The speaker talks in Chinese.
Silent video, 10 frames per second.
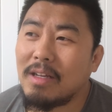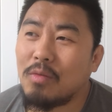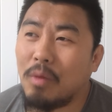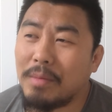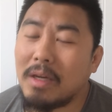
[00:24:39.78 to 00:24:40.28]

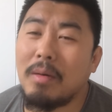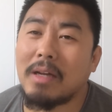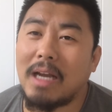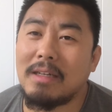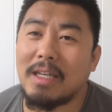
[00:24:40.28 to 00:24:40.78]
我们哥们儿
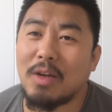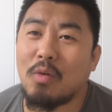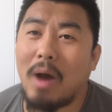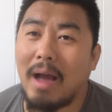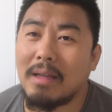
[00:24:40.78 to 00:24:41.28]
开车也挺
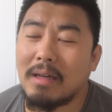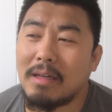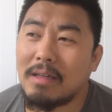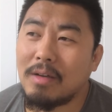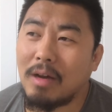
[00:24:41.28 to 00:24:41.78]
快的，
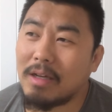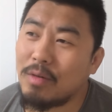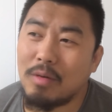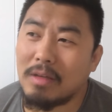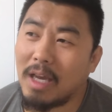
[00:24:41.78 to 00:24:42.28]
后来跟
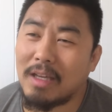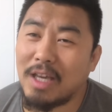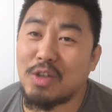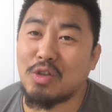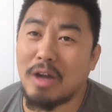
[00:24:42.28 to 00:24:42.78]
我也
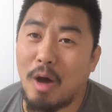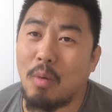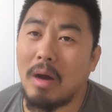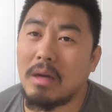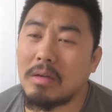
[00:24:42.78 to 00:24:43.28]
也指导
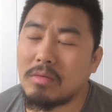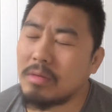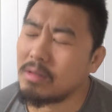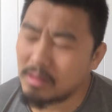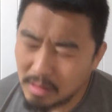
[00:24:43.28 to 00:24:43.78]
我说，
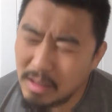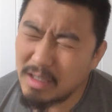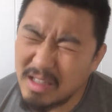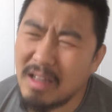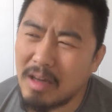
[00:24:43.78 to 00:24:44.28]
一
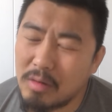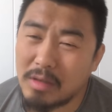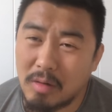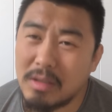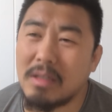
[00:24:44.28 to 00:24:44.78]
定要
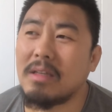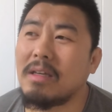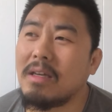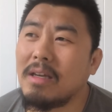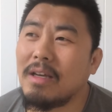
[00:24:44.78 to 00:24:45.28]
小心，
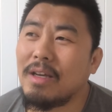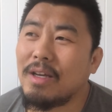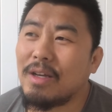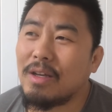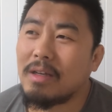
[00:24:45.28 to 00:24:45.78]

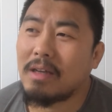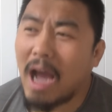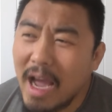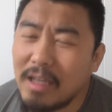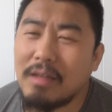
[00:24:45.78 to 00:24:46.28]

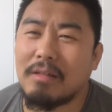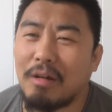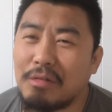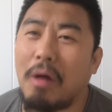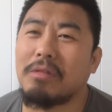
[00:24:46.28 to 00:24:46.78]
开车的
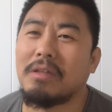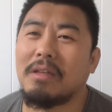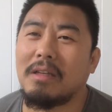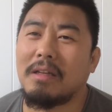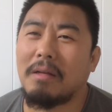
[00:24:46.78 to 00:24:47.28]
要小心，
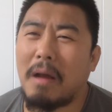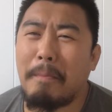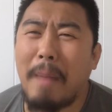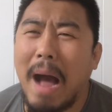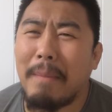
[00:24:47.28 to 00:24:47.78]

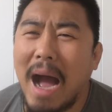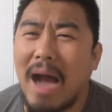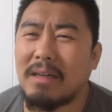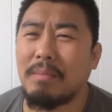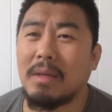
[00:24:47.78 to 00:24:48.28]
爸
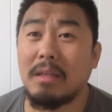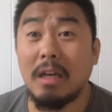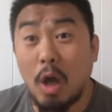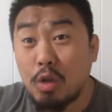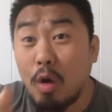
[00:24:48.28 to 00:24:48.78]
妈什么的，你这
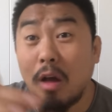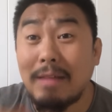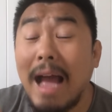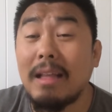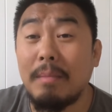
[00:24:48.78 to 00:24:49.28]
老头老
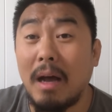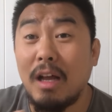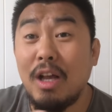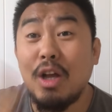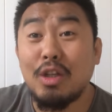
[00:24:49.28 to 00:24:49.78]
太太嘛，
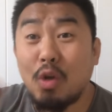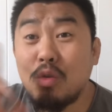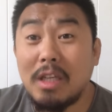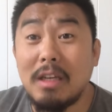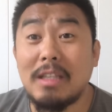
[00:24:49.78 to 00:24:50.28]
都
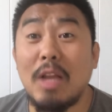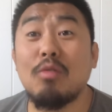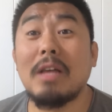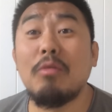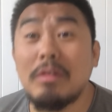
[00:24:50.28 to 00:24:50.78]
骑个电动
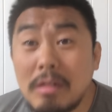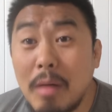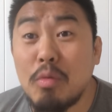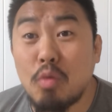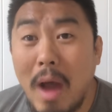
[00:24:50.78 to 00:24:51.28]
三轮车
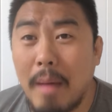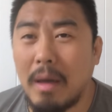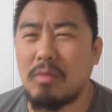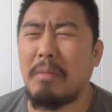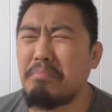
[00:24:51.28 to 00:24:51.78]
不快吗？
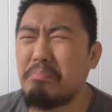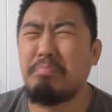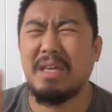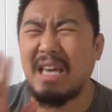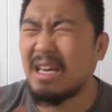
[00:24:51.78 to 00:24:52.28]
说
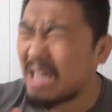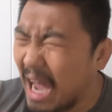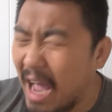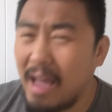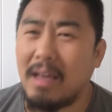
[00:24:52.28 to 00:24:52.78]
别
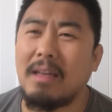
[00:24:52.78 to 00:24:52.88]
开。